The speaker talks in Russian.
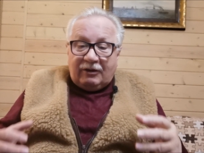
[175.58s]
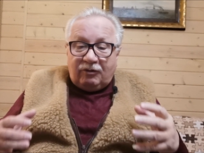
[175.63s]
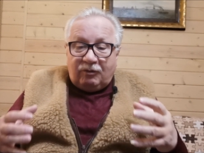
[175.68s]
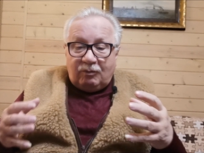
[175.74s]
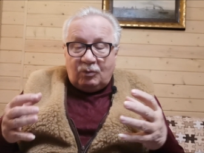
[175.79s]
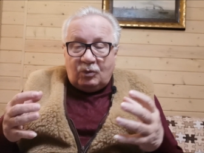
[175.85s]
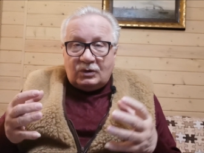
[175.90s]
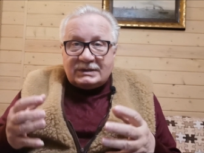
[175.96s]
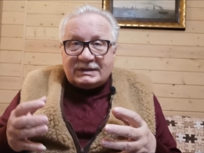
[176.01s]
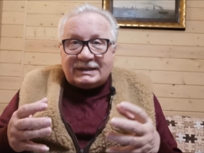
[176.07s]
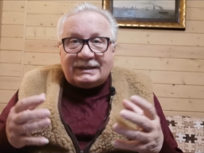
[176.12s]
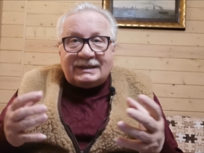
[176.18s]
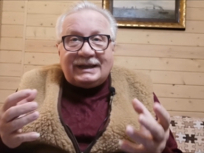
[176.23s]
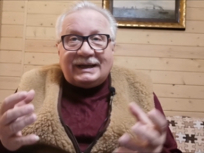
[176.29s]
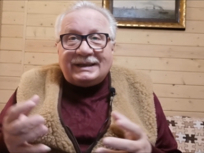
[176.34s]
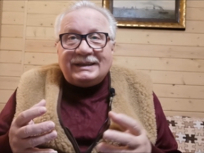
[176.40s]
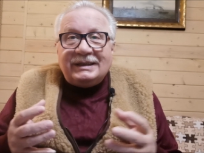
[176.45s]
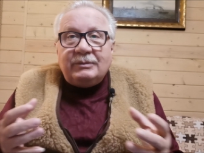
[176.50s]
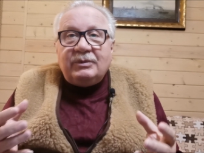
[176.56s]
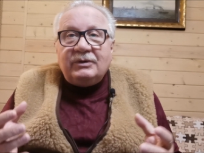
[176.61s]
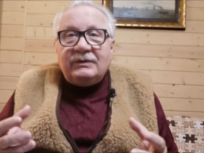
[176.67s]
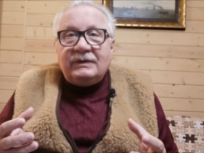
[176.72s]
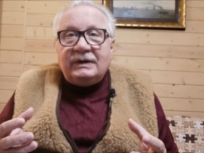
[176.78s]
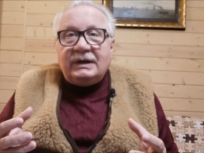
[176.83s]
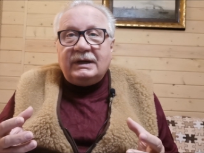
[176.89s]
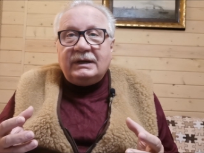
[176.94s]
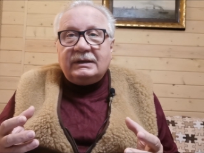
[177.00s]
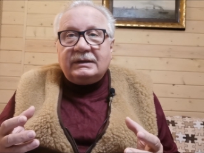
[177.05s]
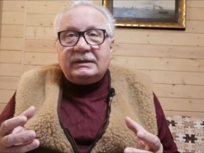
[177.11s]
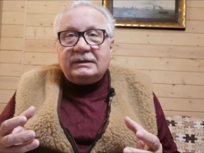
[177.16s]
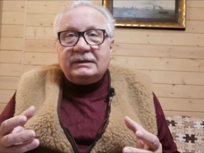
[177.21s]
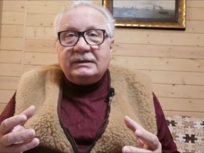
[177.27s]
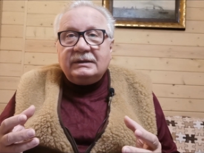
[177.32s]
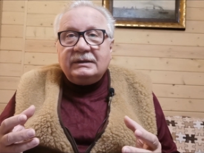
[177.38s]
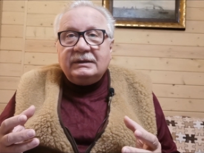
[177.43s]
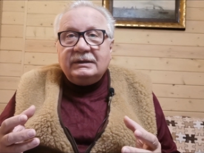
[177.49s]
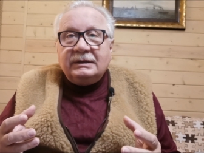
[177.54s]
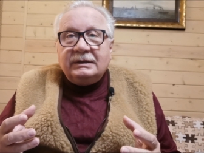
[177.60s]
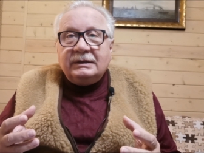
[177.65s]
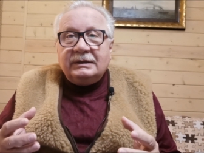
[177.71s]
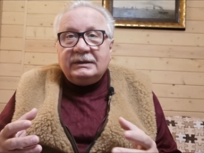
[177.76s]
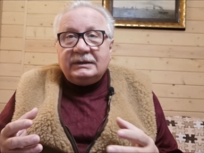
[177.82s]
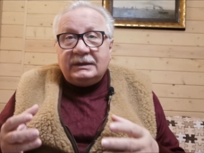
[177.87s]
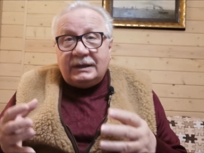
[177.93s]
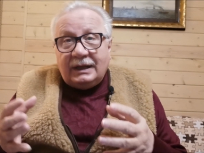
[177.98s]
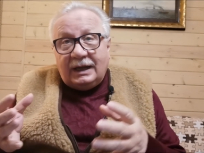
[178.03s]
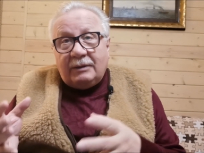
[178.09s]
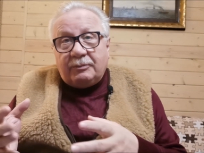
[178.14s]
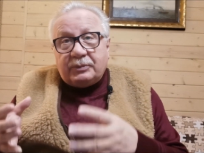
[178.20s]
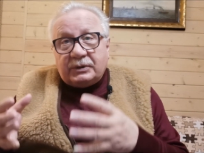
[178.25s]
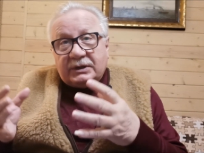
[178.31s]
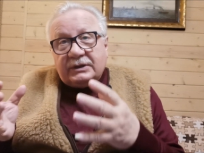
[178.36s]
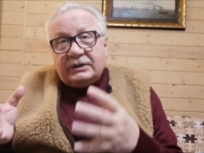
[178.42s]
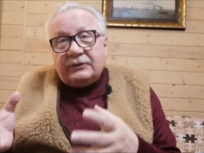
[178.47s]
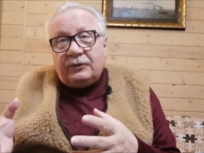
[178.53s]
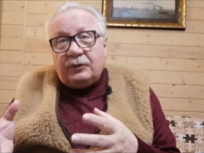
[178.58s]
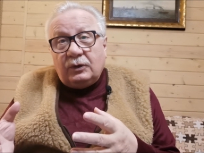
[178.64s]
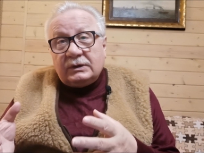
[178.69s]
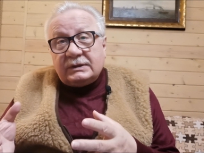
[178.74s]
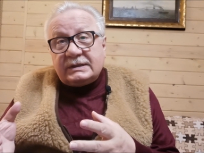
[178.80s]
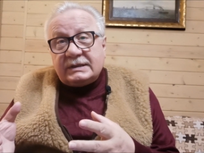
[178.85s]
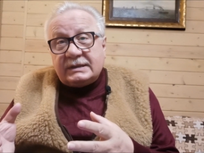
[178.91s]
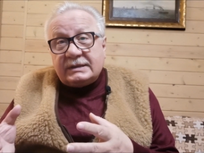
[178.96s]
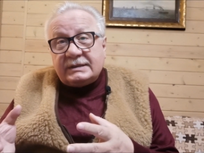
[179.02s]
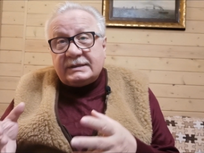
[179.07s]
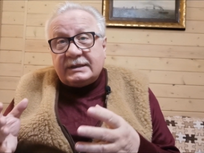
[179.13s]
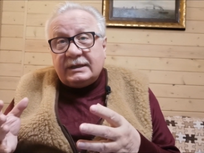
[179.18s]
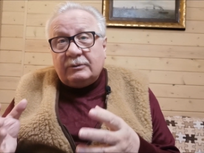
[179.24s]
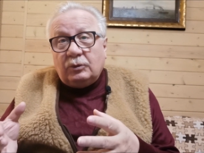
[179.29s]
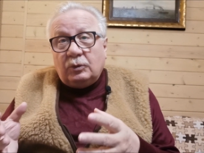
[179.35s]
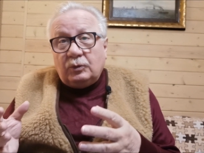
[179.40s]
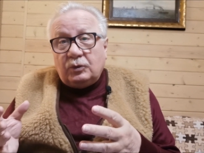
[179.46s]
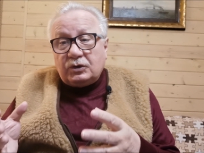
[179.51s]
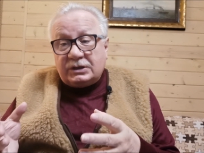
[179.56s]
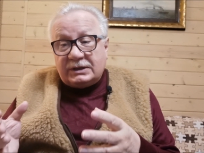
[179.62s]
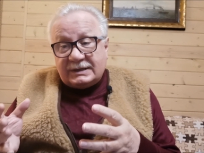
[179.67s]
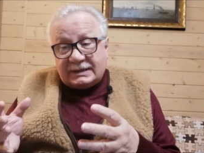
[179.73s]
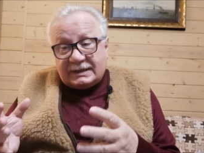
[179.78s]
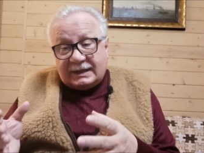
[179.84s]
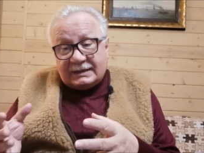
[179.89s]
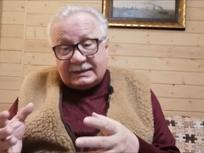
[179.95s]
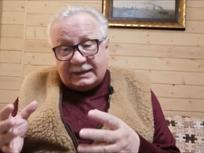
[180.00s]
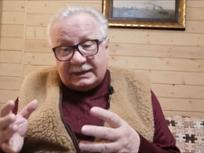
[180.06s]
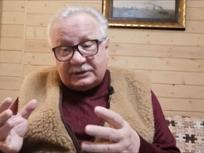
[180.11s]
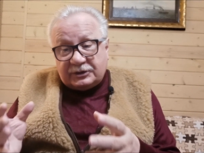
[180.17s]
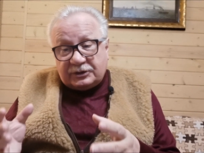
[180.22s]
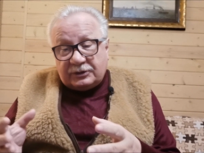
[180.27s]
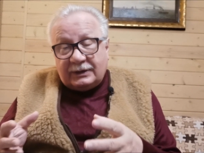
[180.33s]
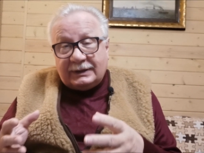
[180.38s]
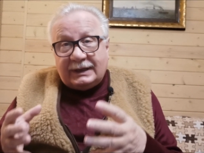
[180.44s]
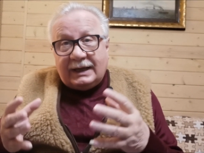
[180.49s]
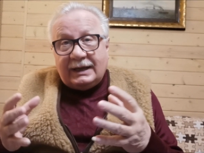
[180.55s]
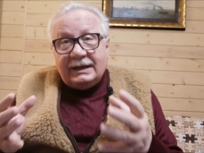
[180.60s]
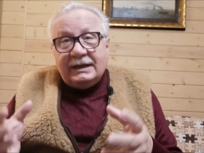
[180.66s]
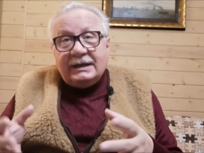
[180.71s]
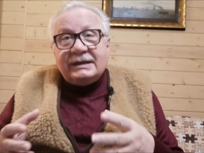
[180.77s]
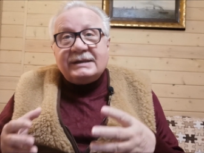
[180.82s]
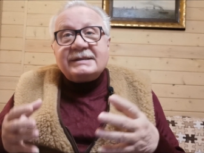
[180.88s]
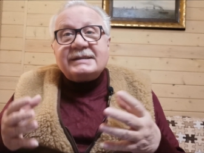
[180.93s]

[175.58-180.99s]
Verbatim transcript: А в мозг так не бывает. Да, про дефолт-систему можно сказать, что она